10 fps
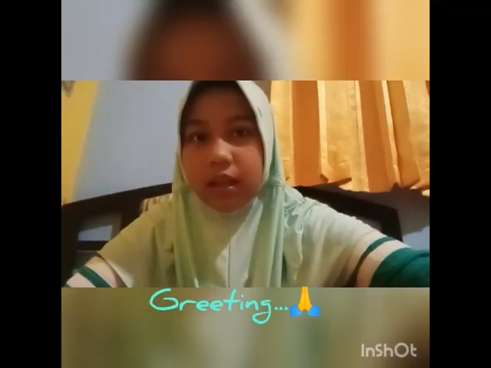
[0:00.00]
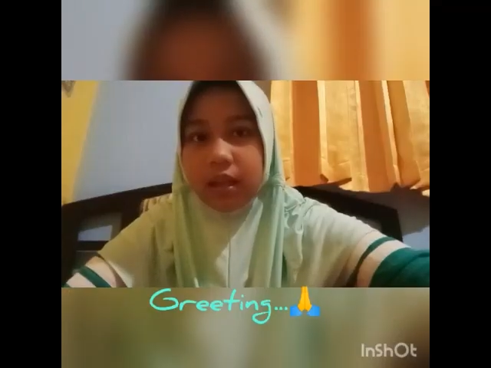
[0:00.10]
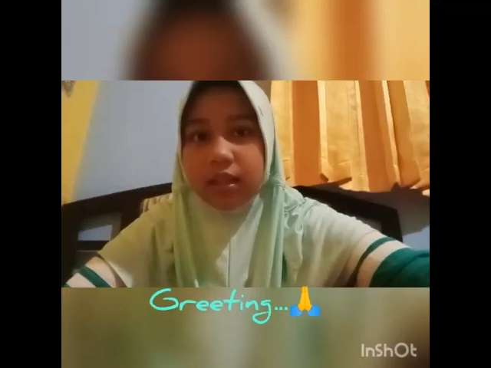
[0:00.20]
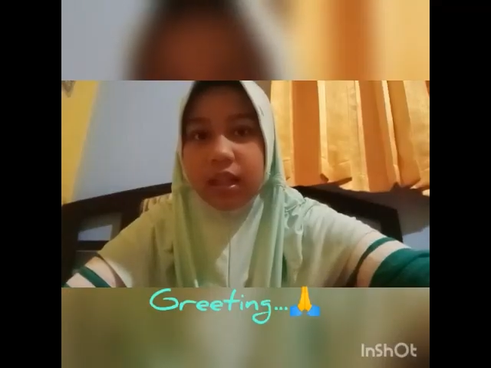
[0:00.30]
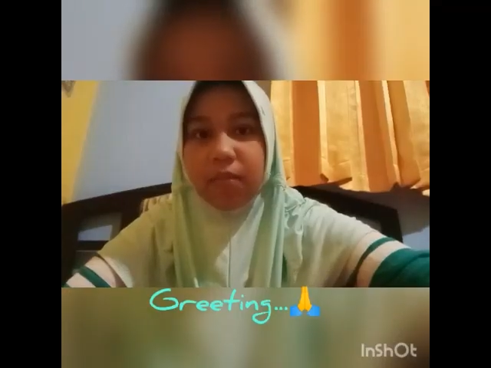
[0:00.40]

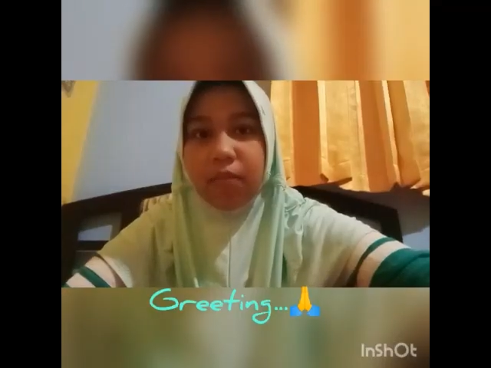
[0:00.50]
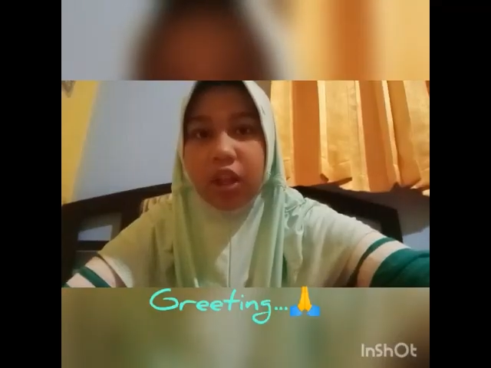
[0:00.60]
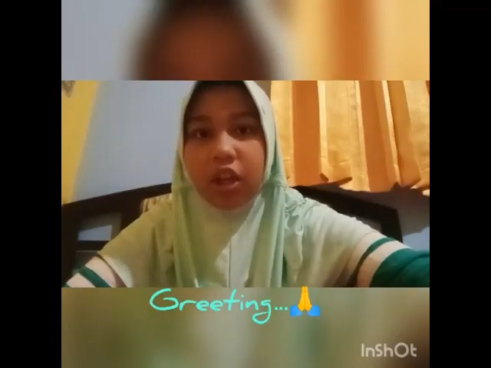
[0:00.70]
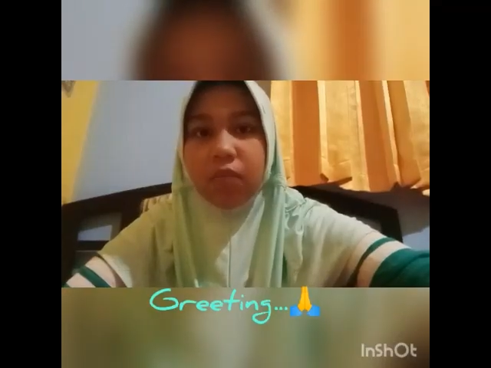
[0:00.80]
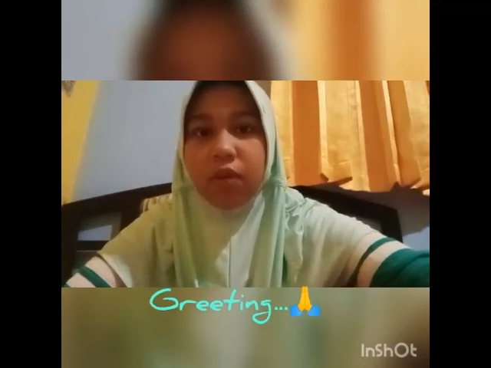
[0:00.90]

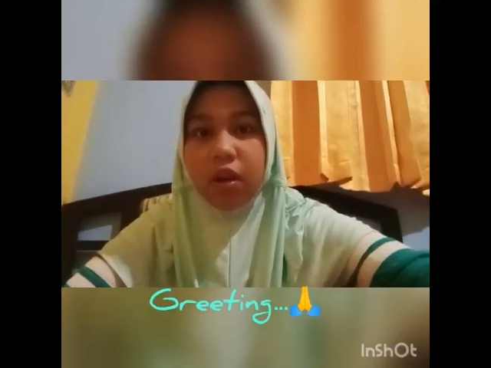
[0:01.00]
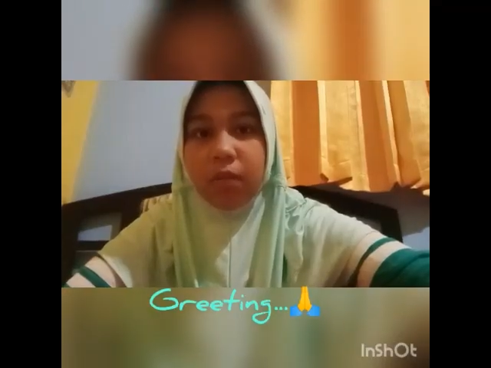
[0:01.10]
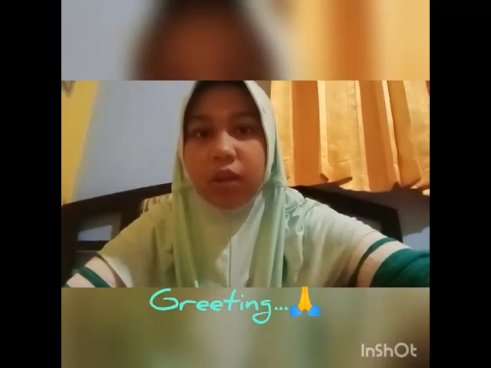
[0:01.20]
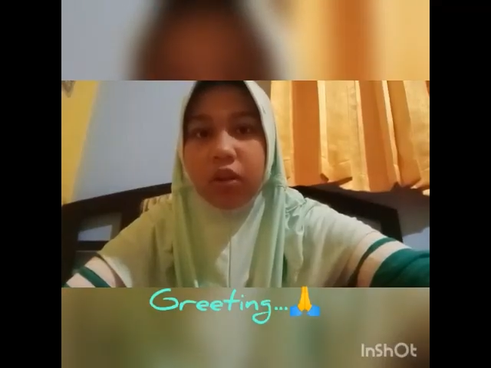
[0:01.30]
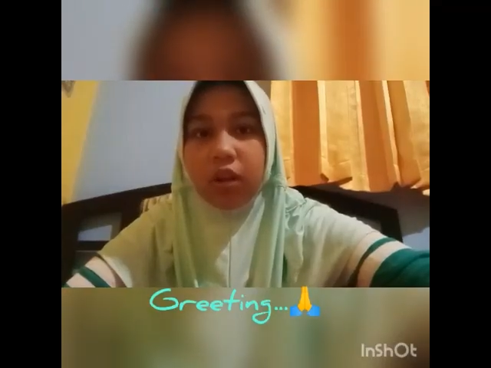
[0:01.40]
Assalamualaikum
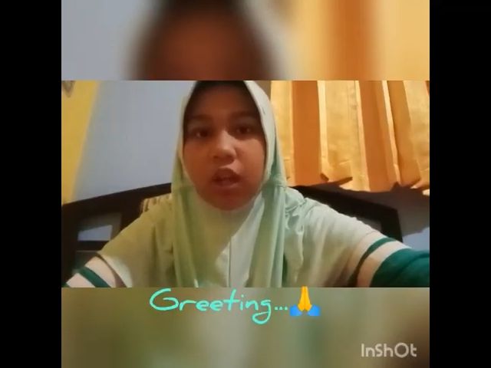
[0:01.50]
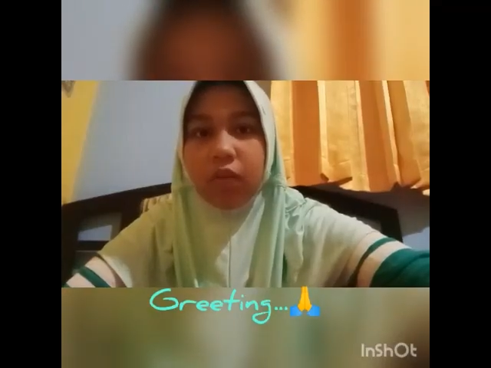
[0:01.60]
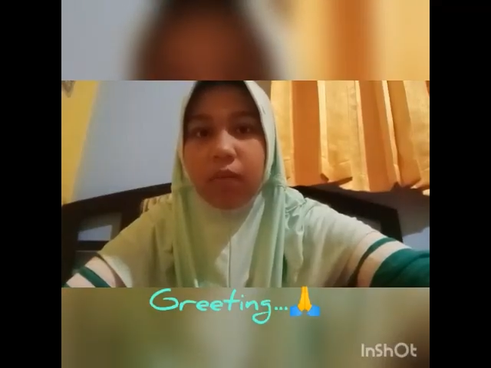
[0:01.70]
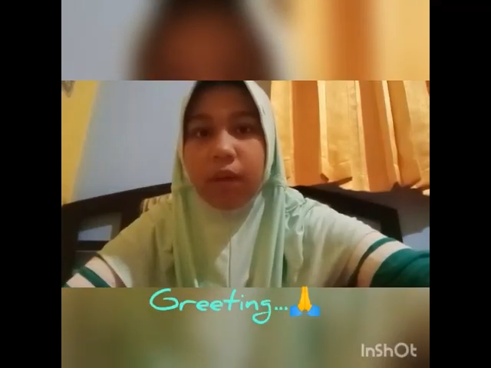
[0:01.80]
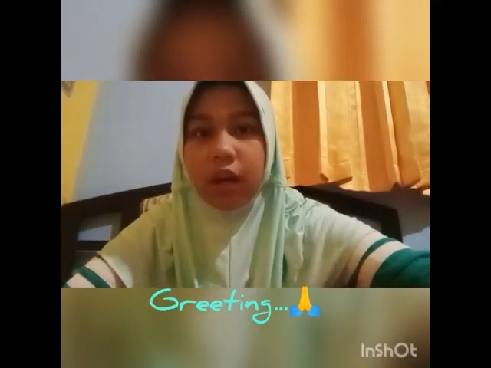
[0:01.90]
warahmatullahi
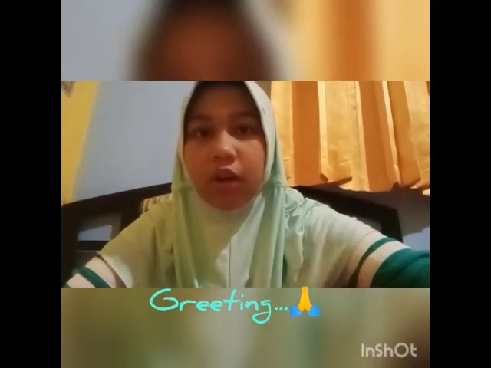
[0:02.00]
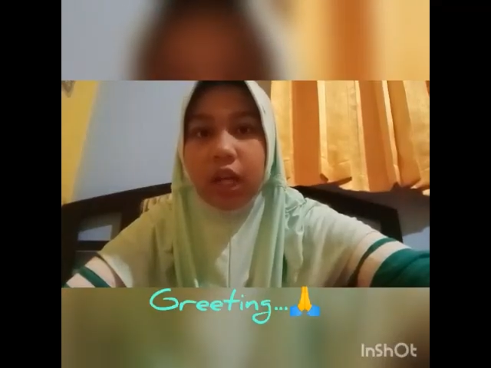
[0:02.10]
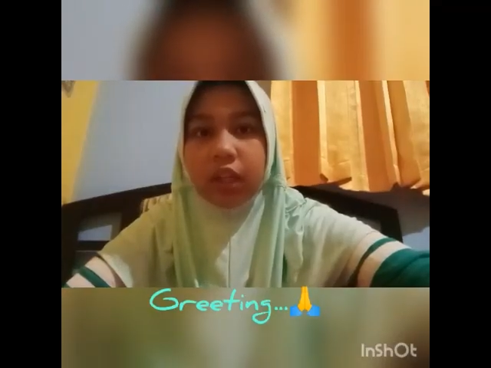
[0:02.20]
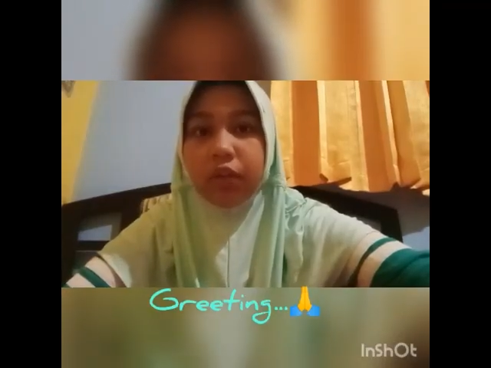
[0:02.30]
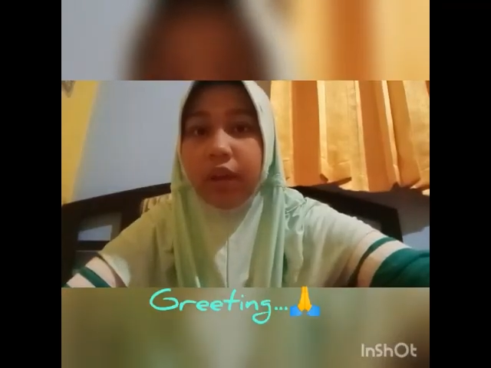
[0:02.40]

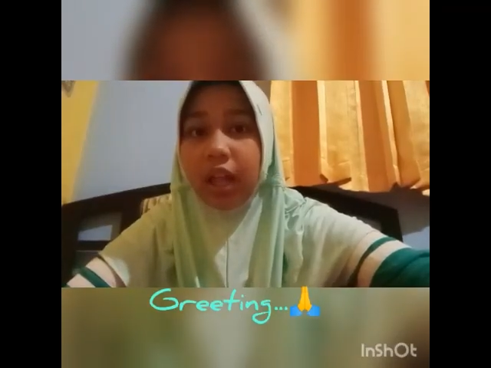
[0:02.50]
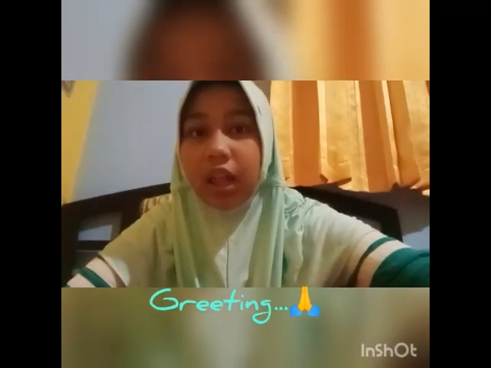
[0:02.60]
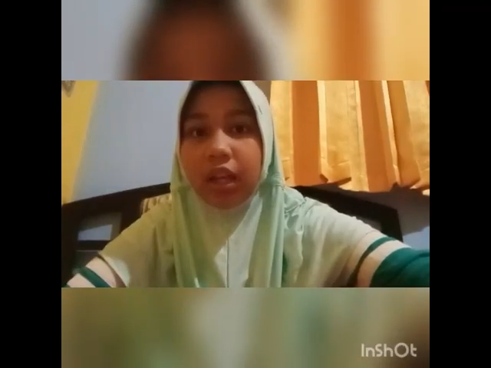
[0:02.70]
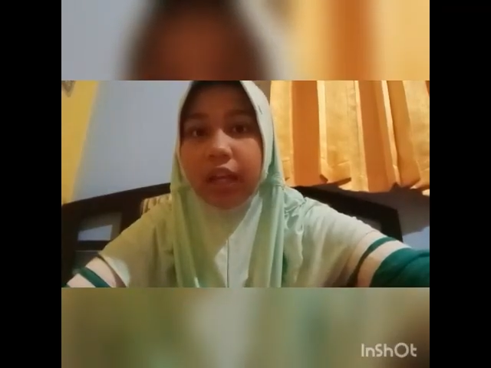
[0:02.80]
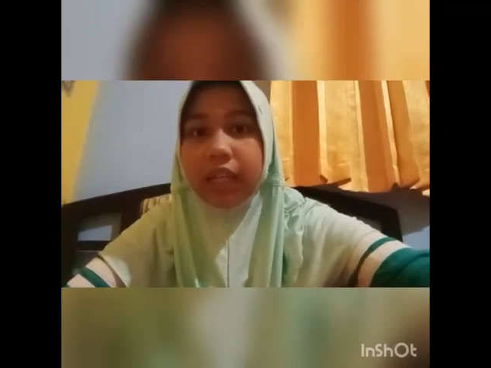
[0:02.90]
wabarakatuh.
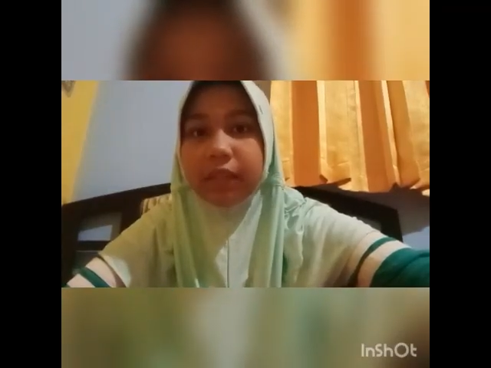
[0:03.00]
Hello guys.